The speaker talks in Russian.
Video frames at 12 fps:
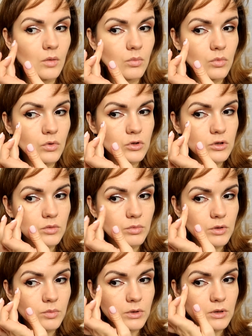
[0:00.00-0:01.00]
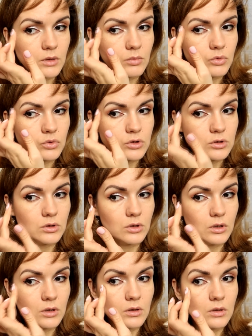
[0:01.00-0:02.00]
Может быть потому,
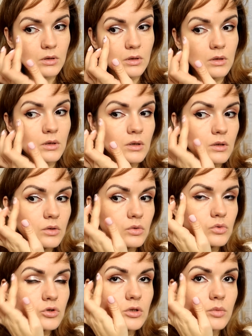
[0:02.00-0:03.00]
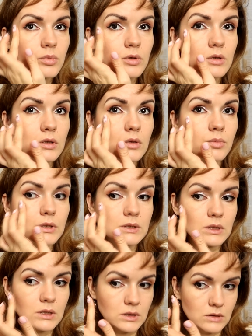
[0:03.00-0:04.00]
что нужно было
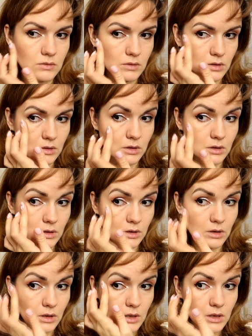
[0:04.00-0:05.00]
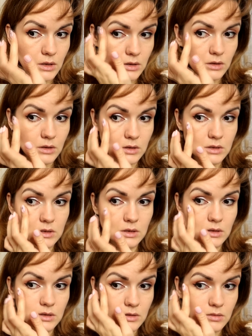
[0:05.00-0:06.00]
непосредственно на тональный
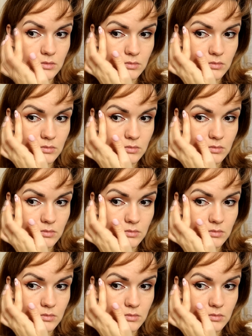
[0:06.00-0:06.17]
наносить.